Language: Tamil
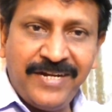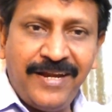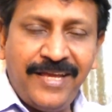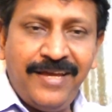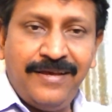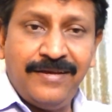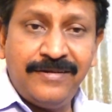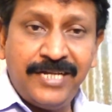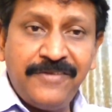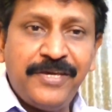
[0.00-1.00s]
வீட்டிலையே
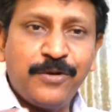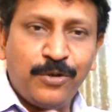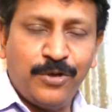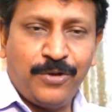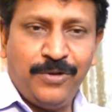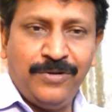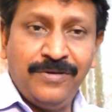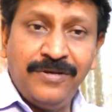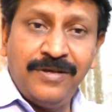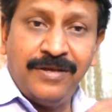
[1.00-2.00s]
டிவியை கொண்டு வர்றோம்
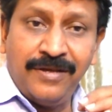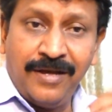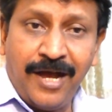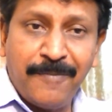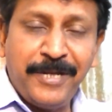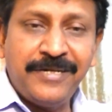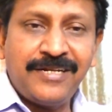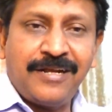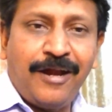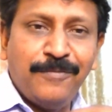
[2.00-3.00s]

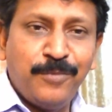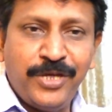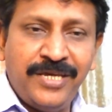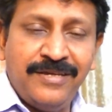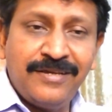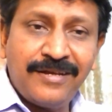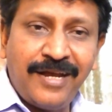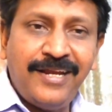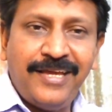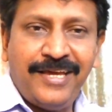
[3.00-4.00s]
அப்படின்ற காலம் போய்
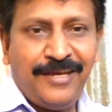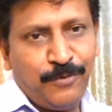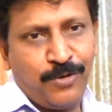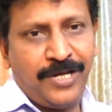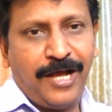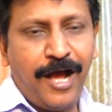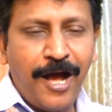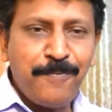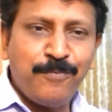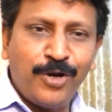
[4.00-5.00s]
கையிலேயே உங்களுக்கு
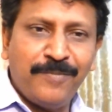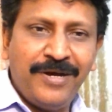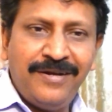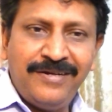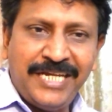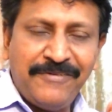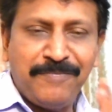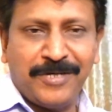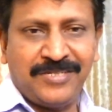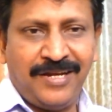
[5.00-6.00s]
ஆப் மூலமாக
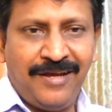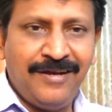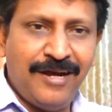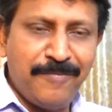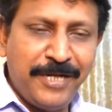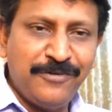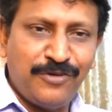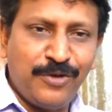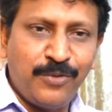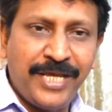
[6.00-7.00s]
டிவி பார்த்துக்கலாம்
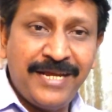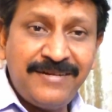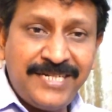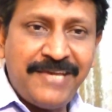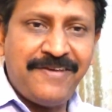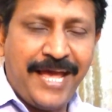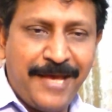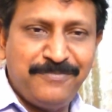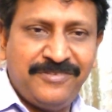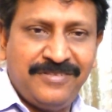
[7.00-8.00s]
அப்படின்னு சொல்லக்கூடிய டிவி
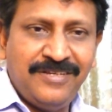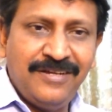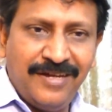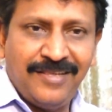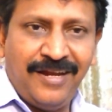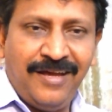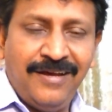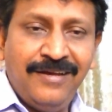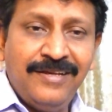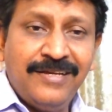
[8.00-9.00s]
ஆப்ஸ்
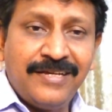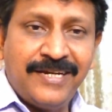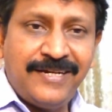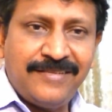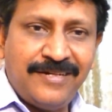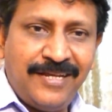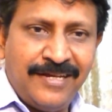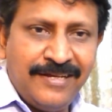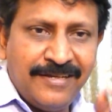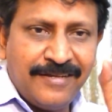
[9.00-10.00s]
அதெல்லாம்
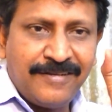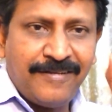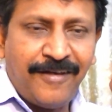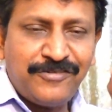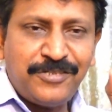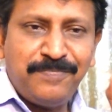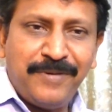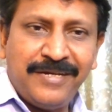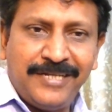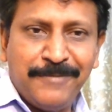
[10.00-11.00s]
கிட்டத்தட்ட காஸ்ட்
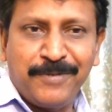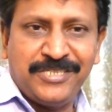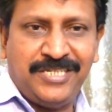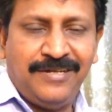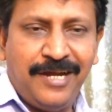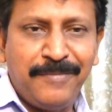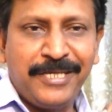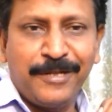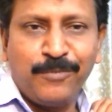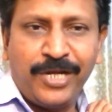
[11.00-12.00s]
பர் இம்ப்ரெஷன்
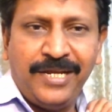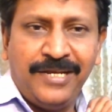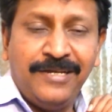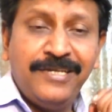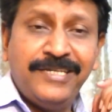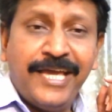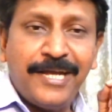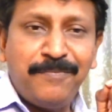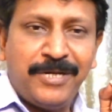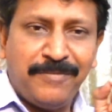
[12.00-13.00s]
அப்படிங்கிற முறையில்
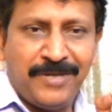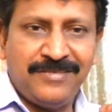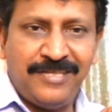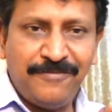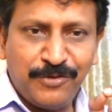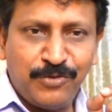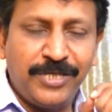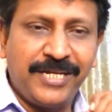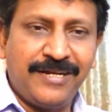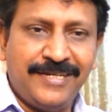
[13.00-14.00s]
ஏகப்பட்ட பணத்தை
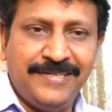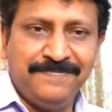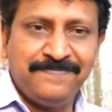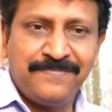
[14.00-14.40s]
வசூலிக்கிறாங்க